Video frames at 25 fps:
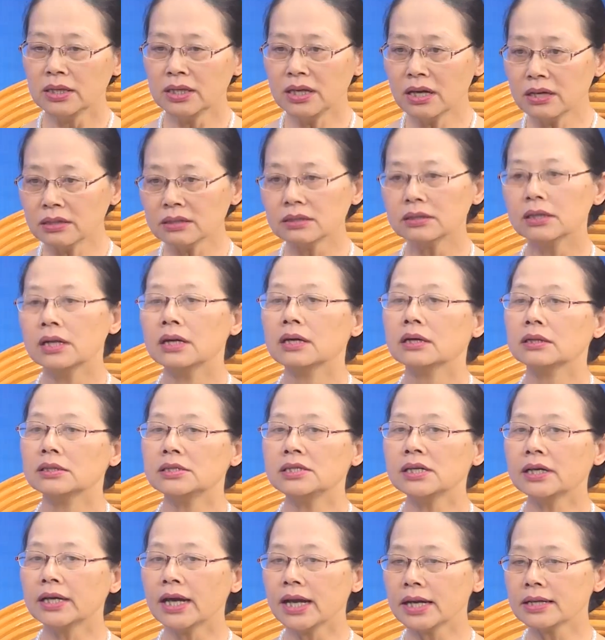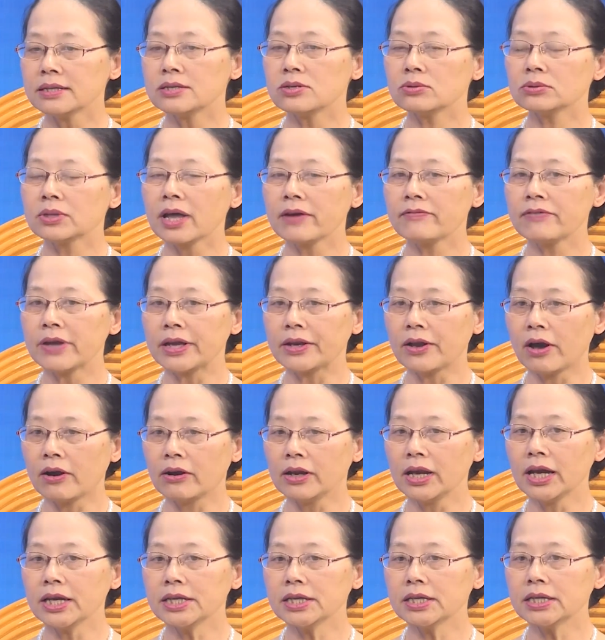nhưng trước hết chúng ta phải
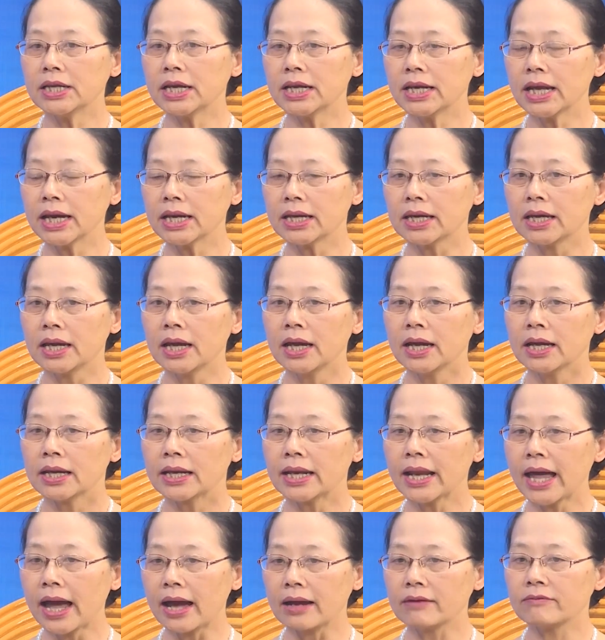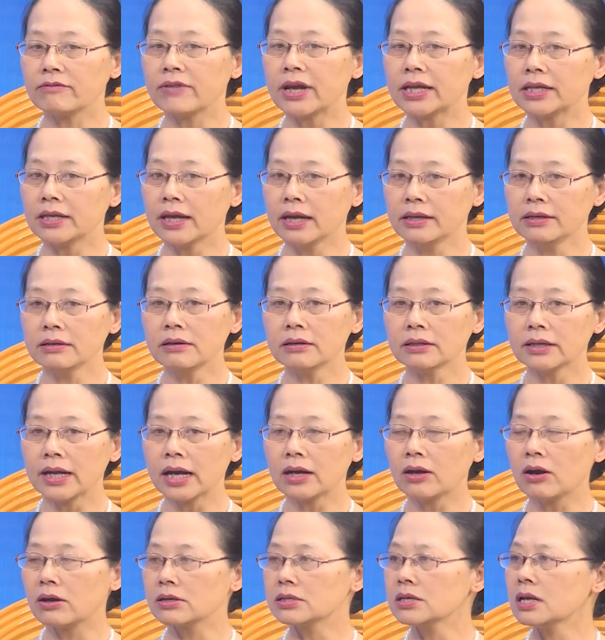nói là như thế này đảng và nhà nước
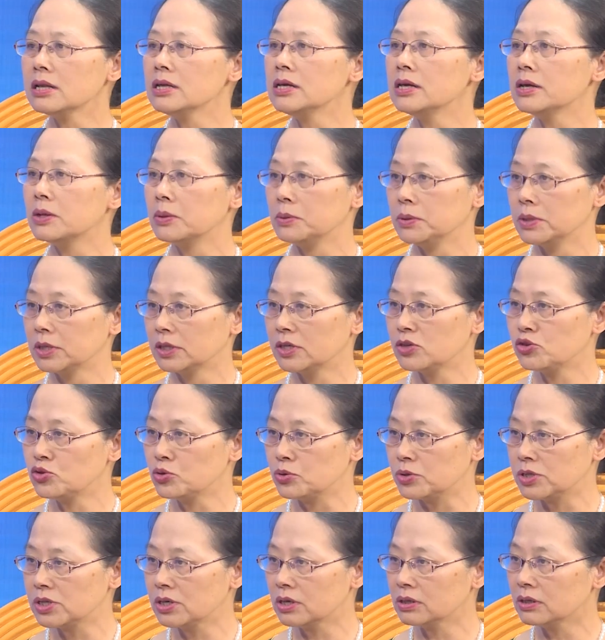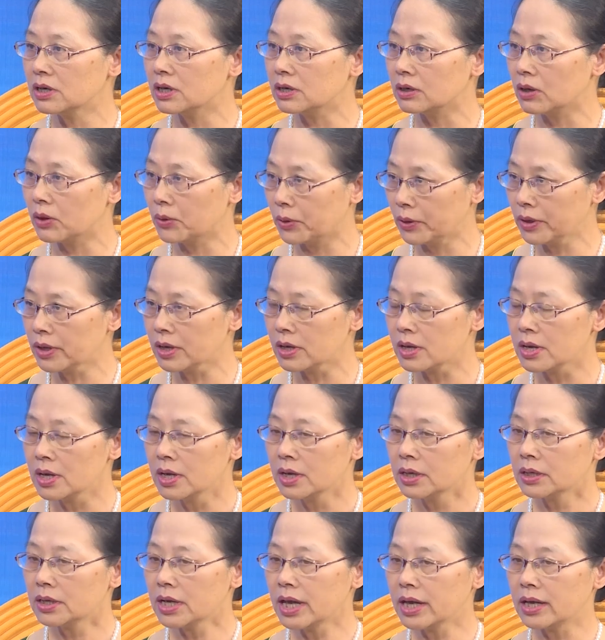đã có rất nhiều những cái chủ trương đường lối
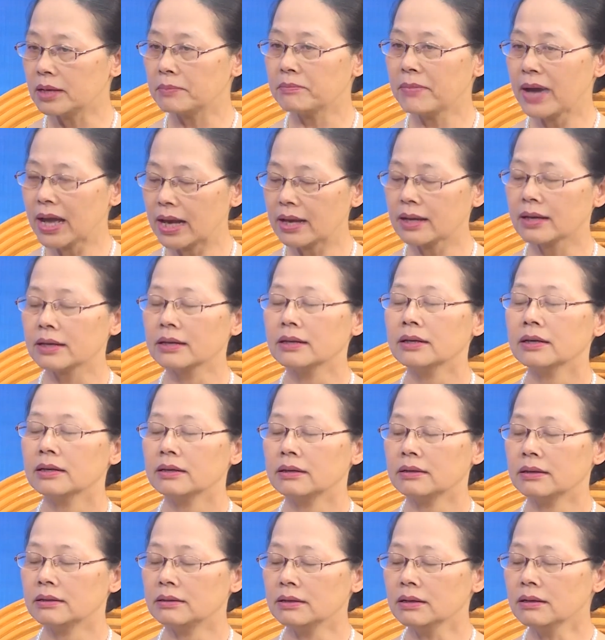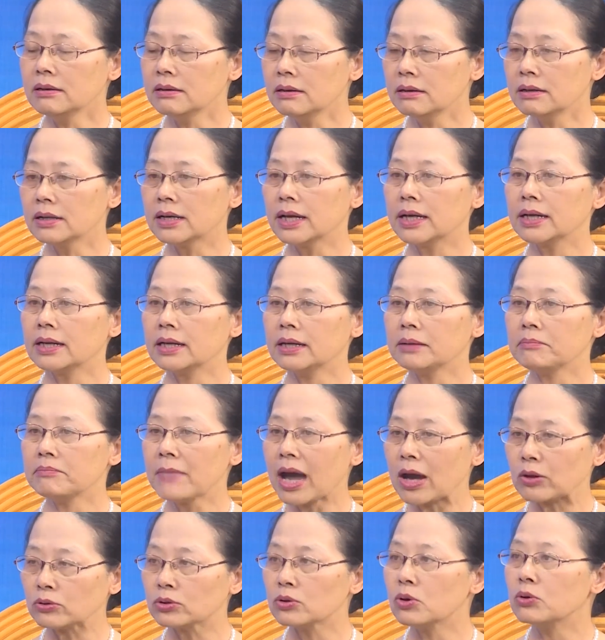để mà ờ, đưa cái
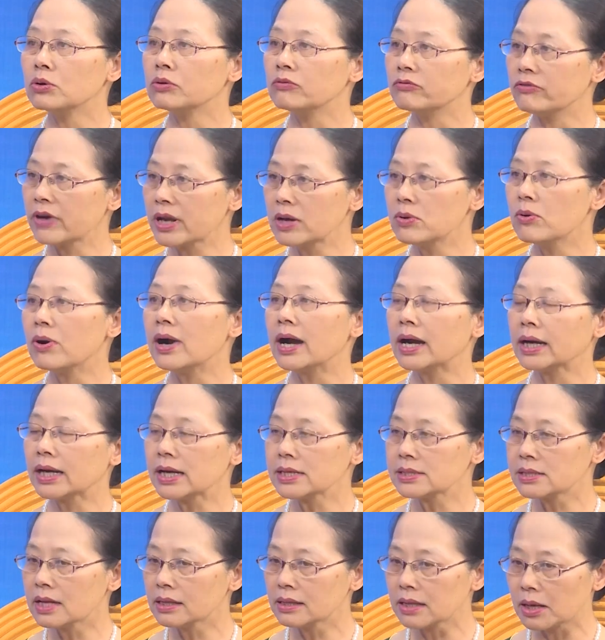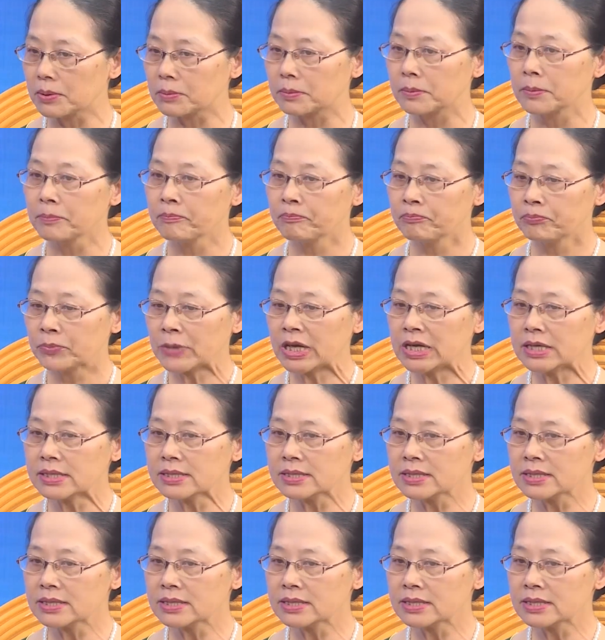bảo tồn văn hóa các dân tộc thì